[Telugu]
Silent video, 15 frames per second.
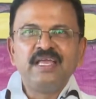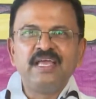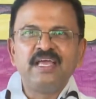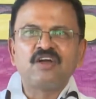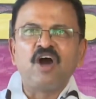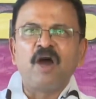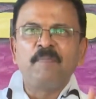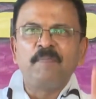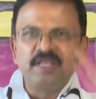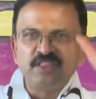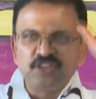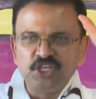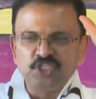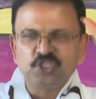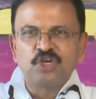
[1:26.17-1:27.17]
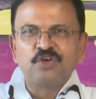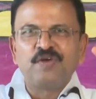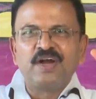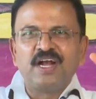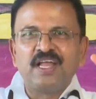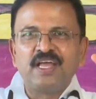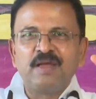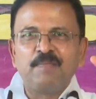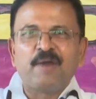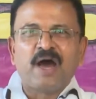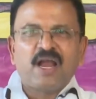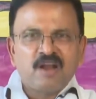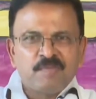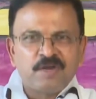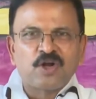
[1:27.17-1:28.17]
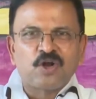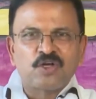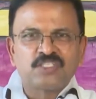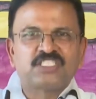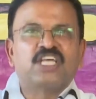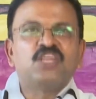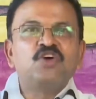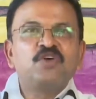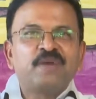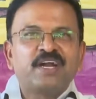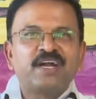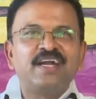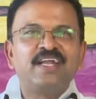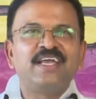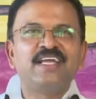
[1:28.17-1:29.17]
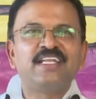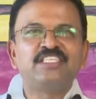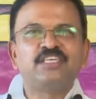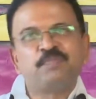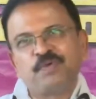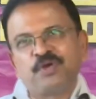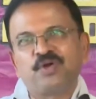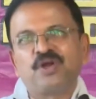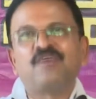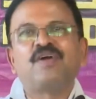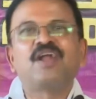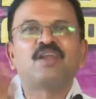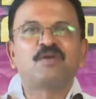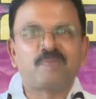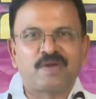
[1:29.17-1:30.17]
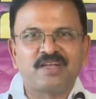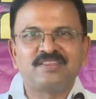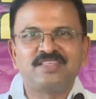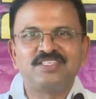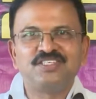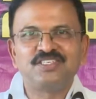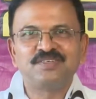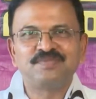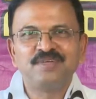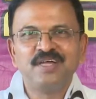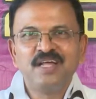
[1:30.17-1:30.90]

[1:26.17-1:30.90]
ఈ కాపీ తీసుకువెళ్ళి పార్లమెంట్లో చదవమనండి అని చెప్పి కూడా వాళ్ళను ప్రార్థించాం